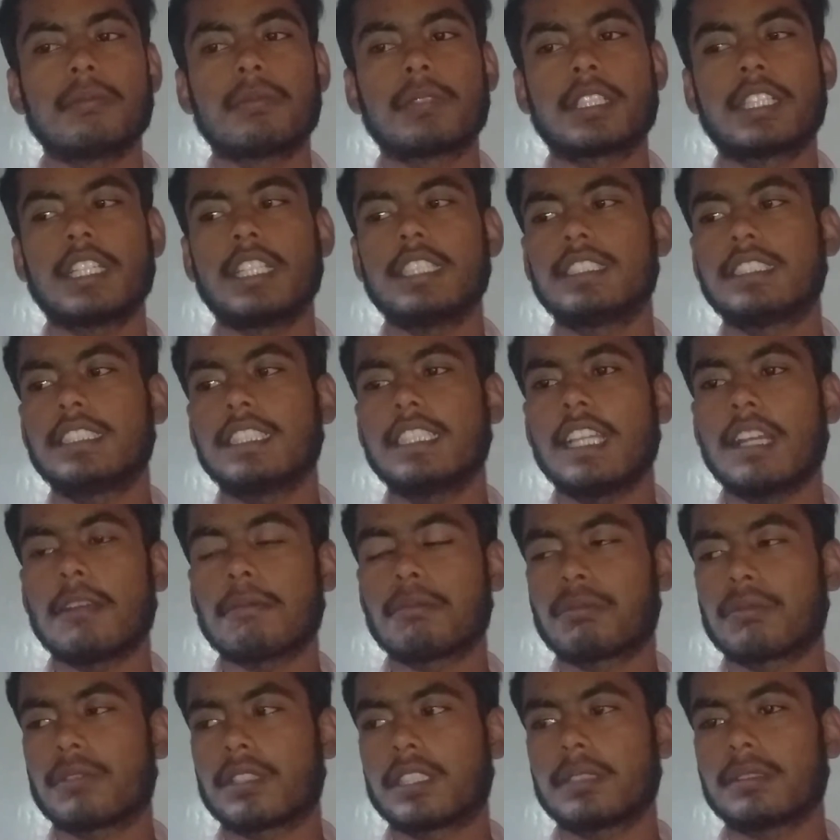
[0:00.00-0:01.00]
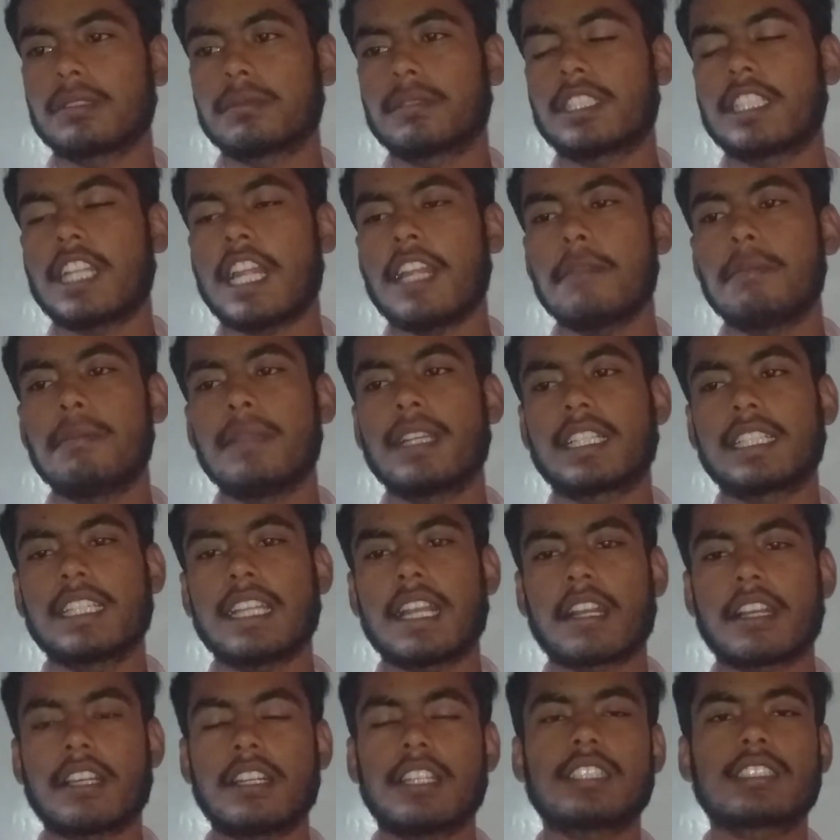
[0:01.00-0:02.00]
कैसे आप लाइफ में क्या
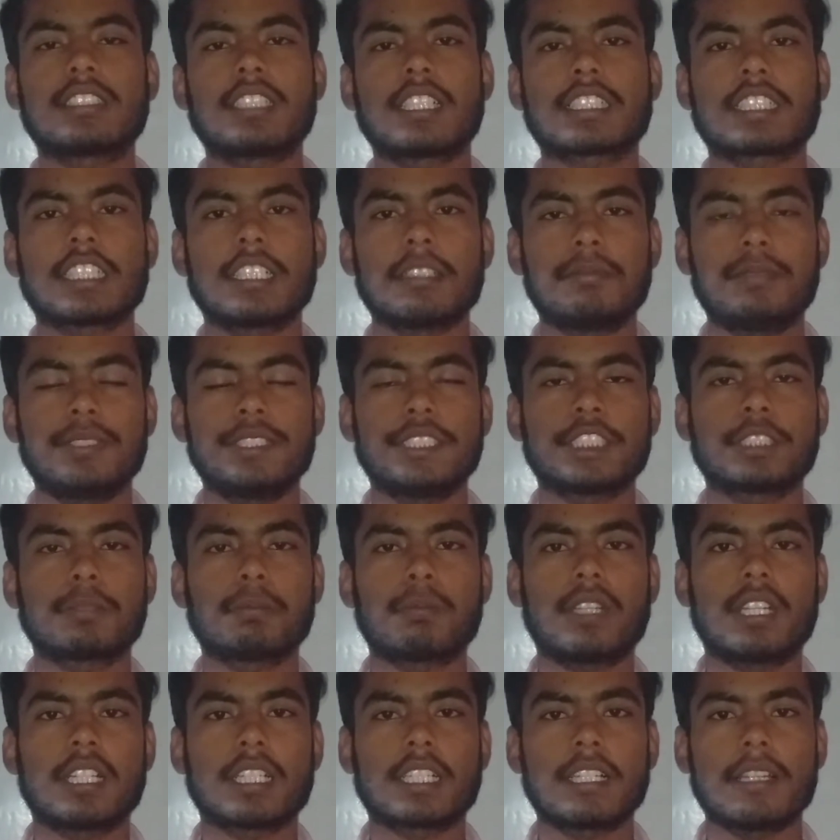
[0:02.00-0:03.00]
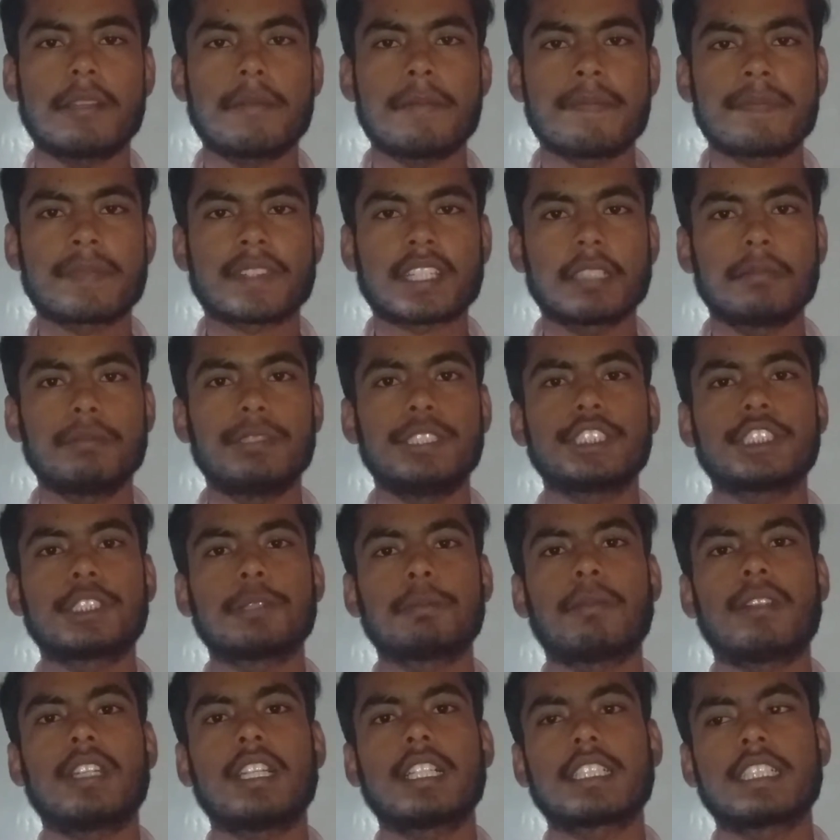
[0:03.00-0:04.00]
कर सकते हैं फिजिक्स पढ़ के फिजिक्स
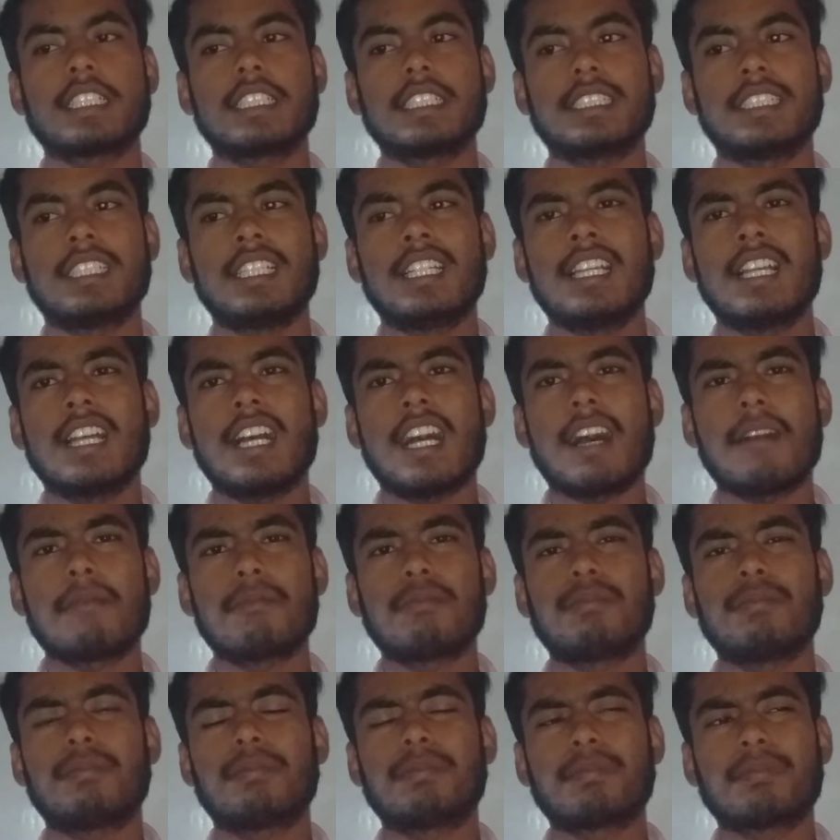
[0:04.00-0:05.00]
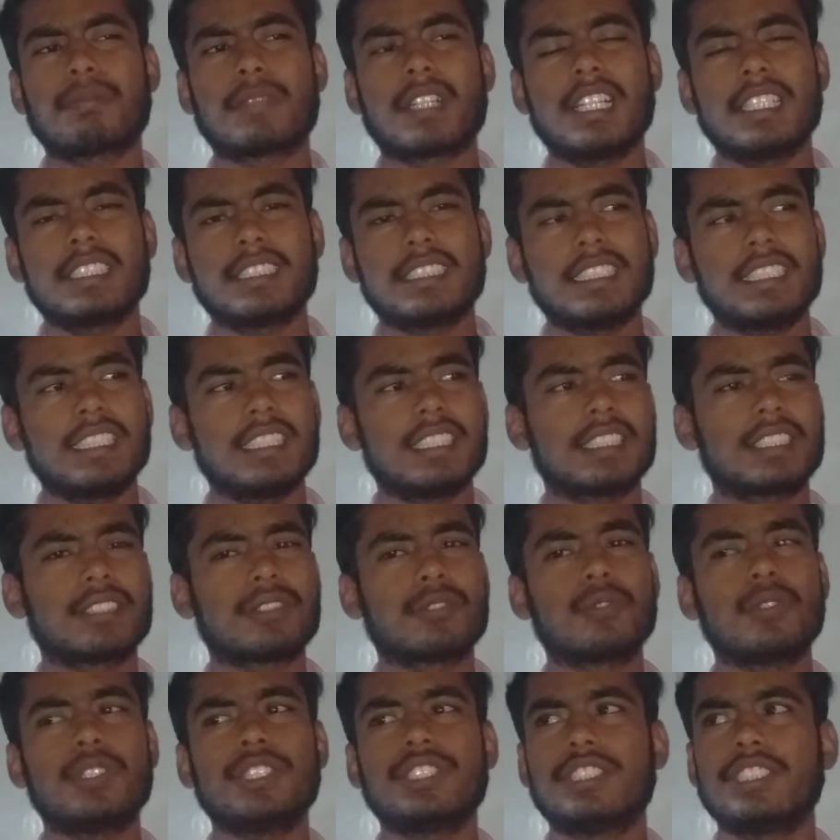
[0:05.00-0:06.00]
पढ़ के आप कैसे
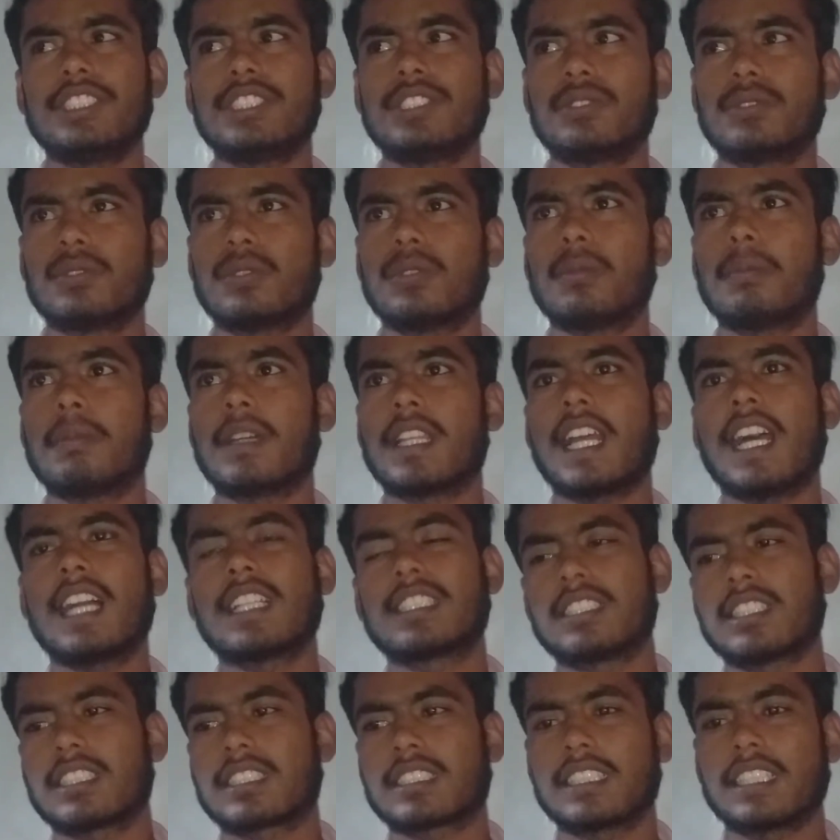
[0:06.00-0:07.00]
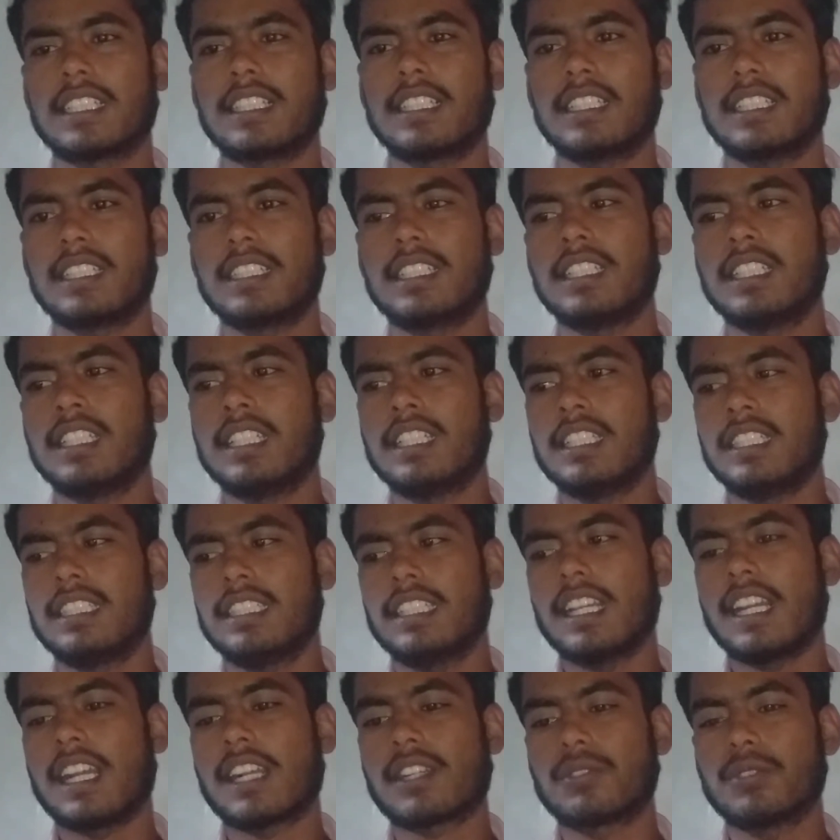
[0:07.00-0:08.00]
कोई चीज़ को बना सकते हैं
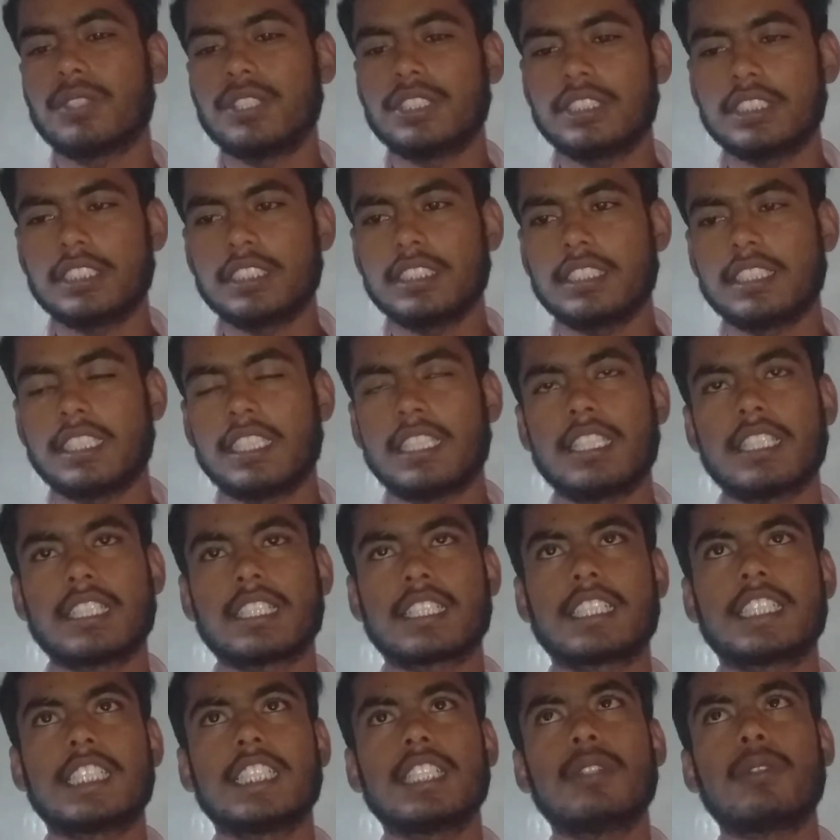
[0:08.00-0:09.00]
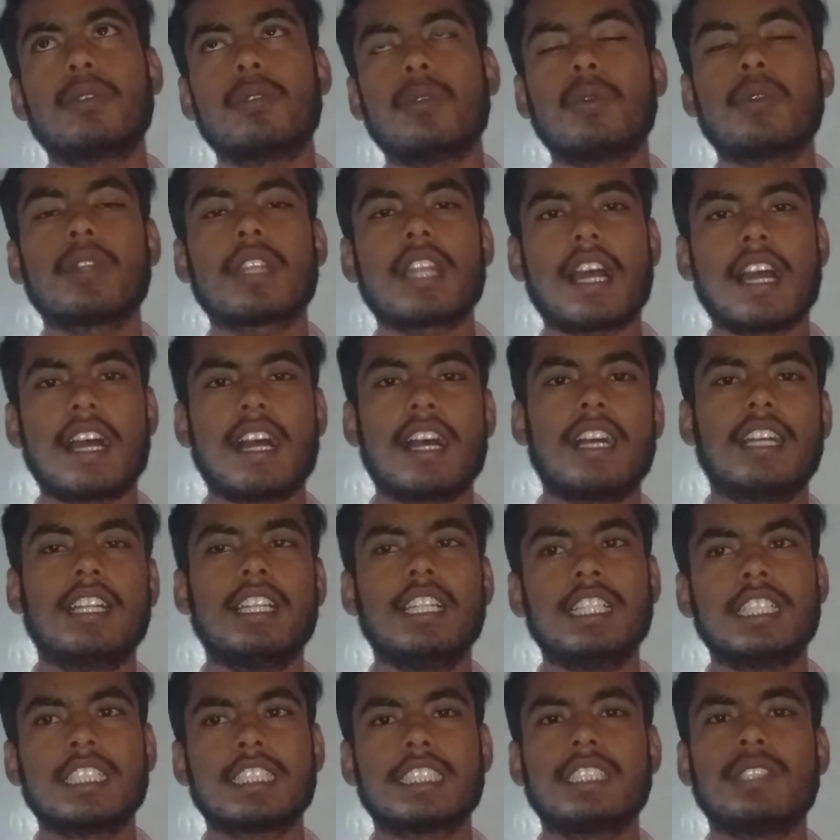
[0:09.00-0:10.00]
या कोई चीज़ क्यों हो रहा
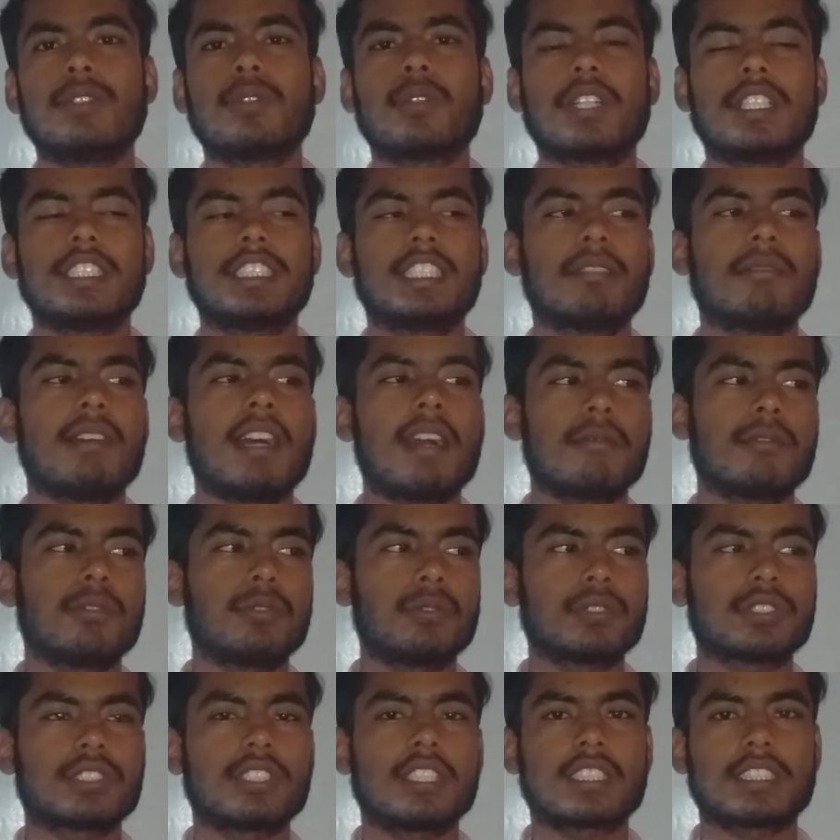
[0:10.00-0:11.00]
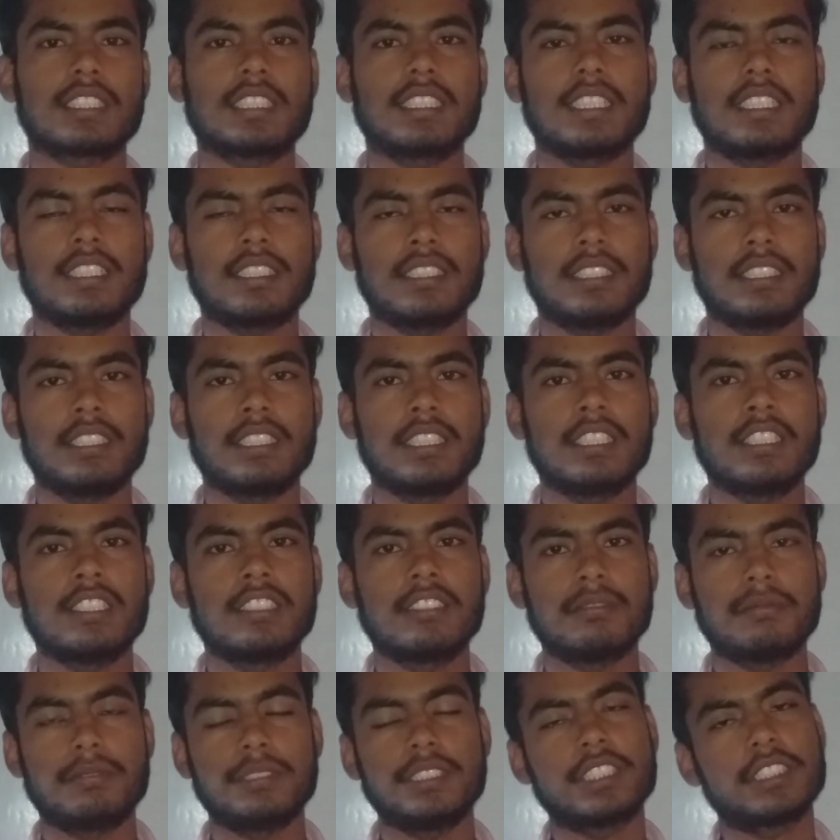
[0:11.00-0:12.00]
क्यों का जवाब ढूंढ सकते हैं
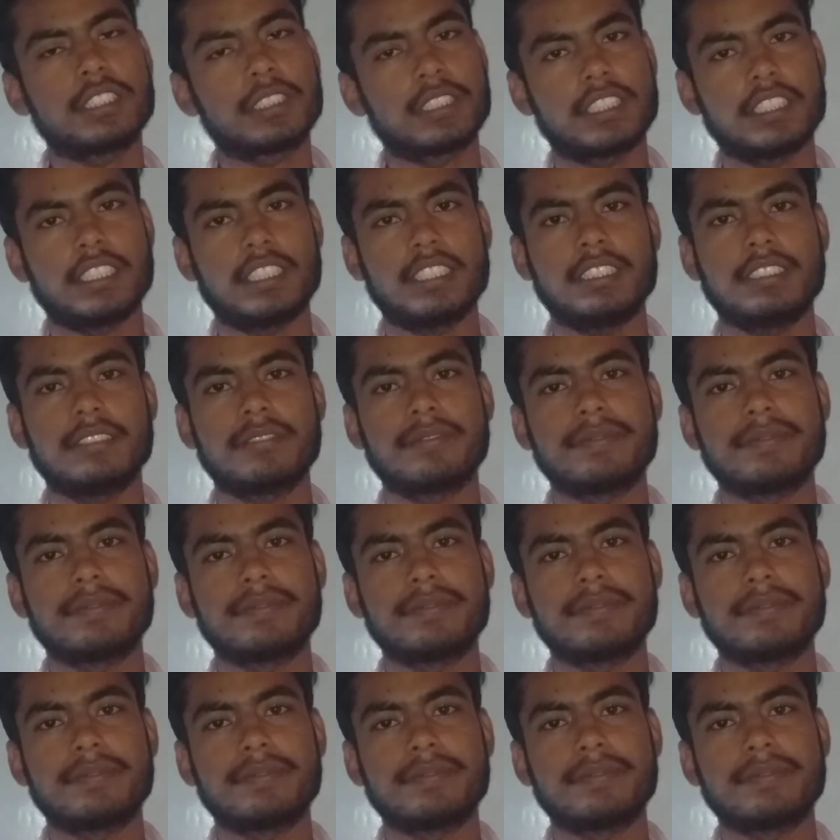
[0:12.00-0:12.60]
फिजिक्स से ही